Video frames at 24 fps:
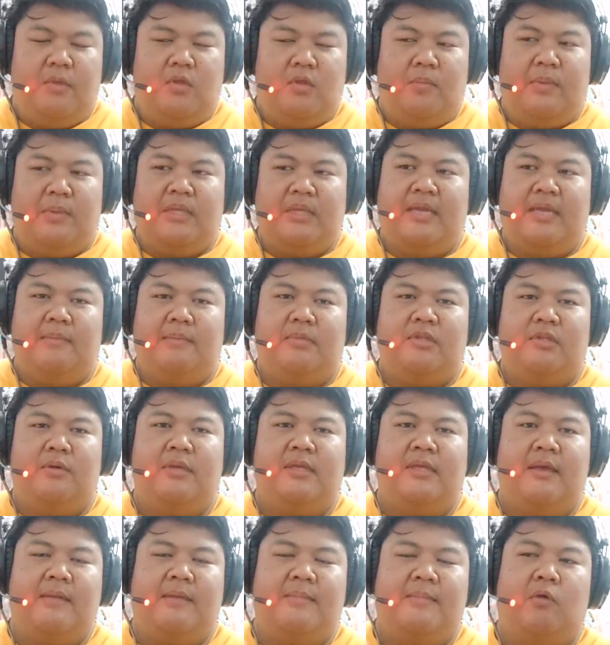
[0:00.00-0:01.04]
มี Super Giant
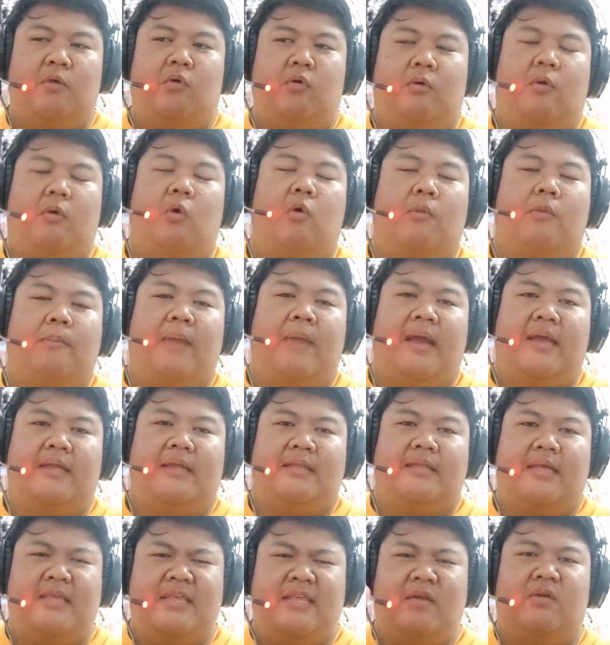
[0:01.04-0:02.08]
Super Giant มันโหดโหดไป
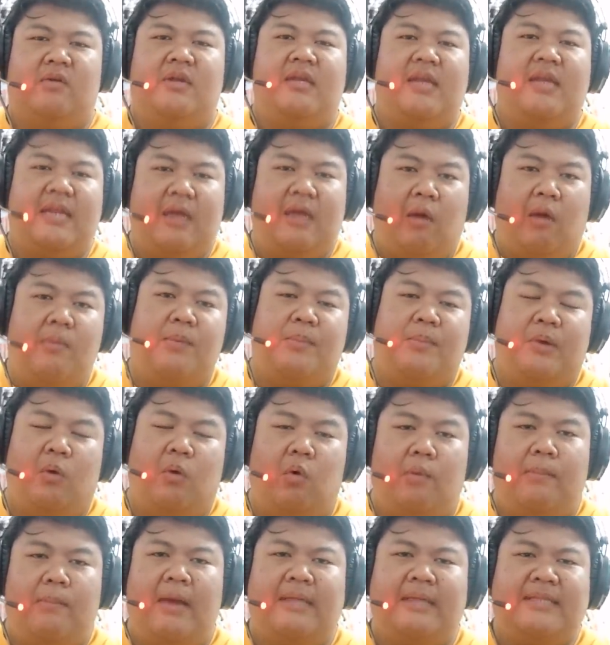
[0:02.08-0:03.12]
แต่สี่คนนี้ในคอมบิกมัน
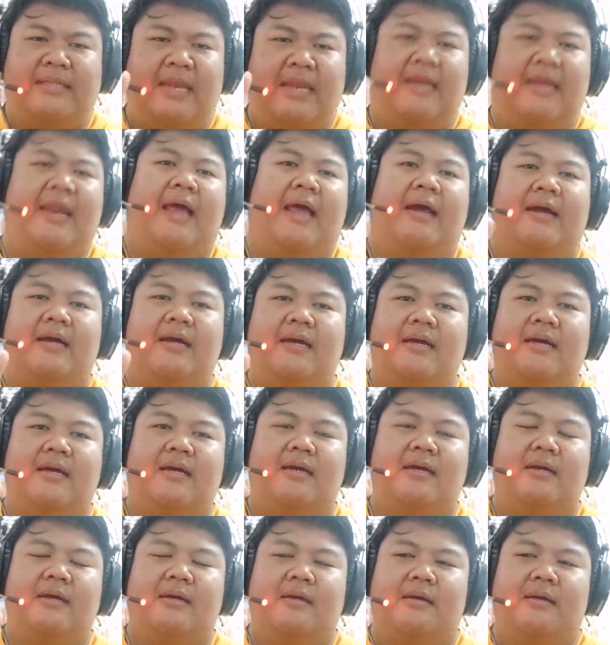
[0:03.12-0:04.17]
โหดมากแต่ในหนังคือ